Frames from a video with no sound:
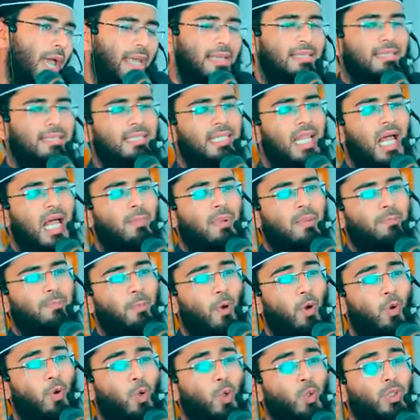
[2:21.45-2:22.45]
ইসলামের
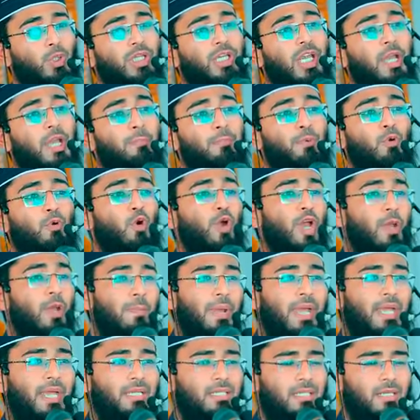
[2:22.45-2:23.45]
পক্ষ থেকে
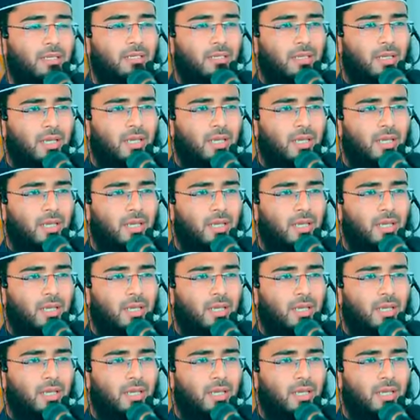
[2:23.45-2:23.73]
প্রহেবে এটা